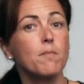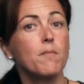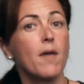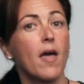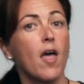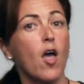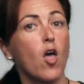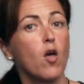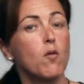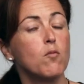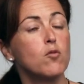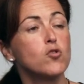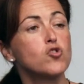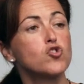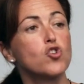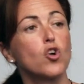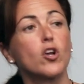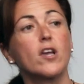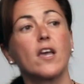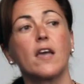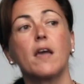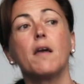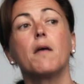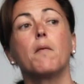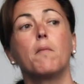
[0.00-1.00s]
Me ha dado mucho
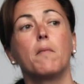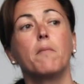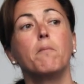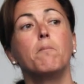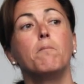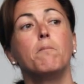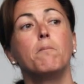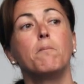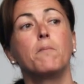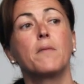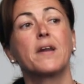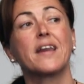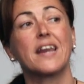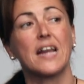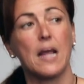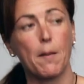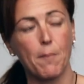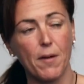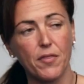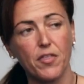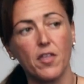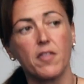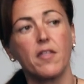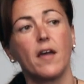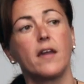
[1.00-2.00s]
que mm,
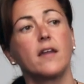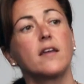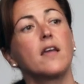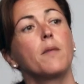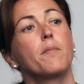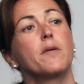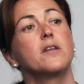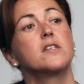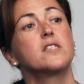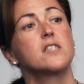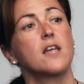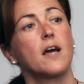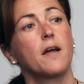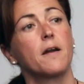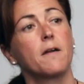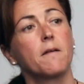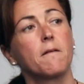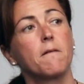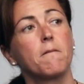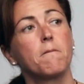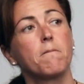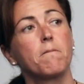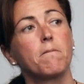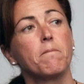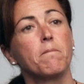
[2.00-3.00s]
recapacitar y que pensar.
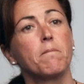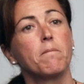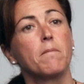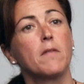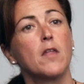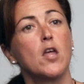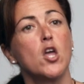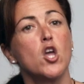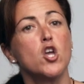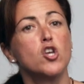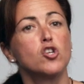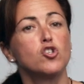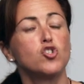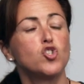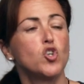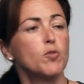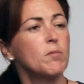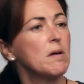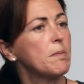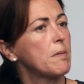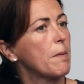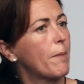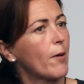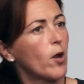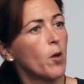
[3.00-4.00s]
Yo
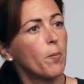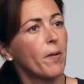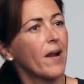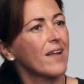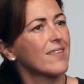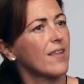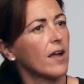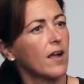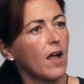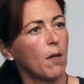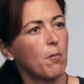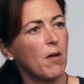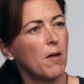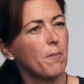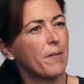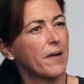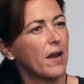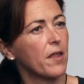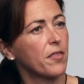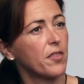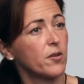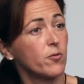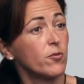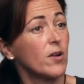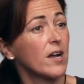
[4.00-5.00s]
me preparo para Atacama
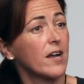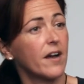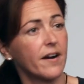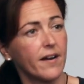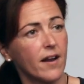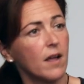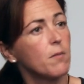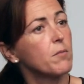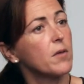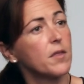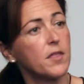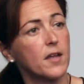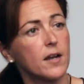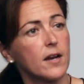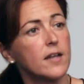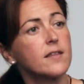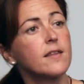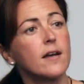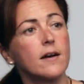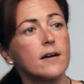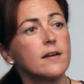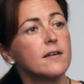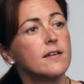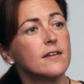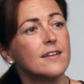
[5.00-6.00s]
para hacer una carrera en
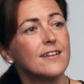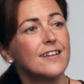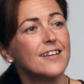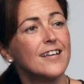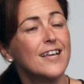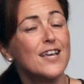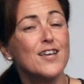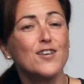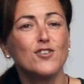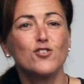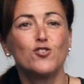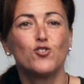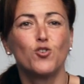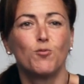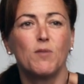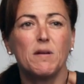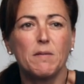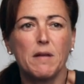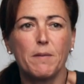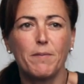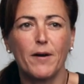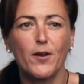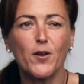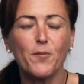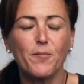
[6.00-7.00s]
bicicleta. Yo me
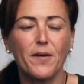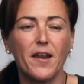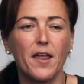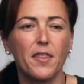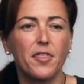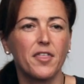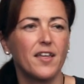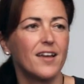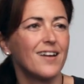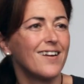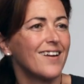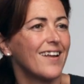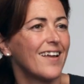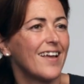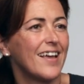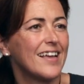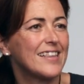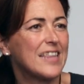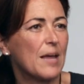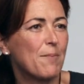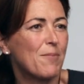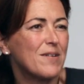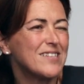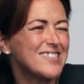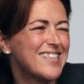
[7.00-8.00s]
preparo para hacer
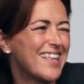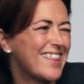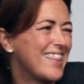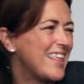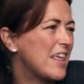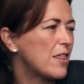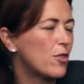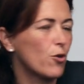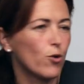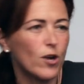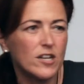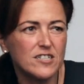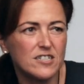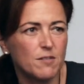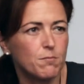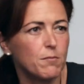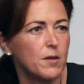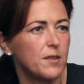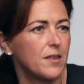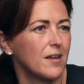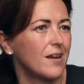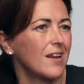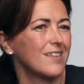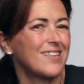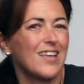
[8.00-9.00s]
etapas de 10 horas en
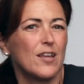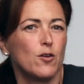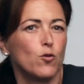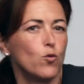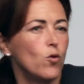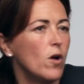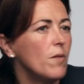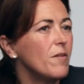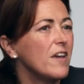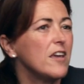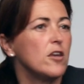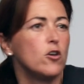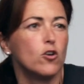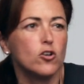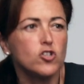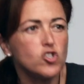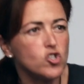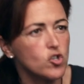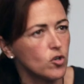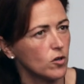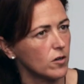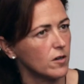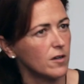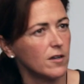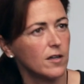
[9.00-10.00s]
bicicleta y 9 y
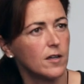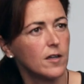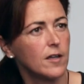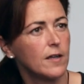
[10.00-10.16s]
8.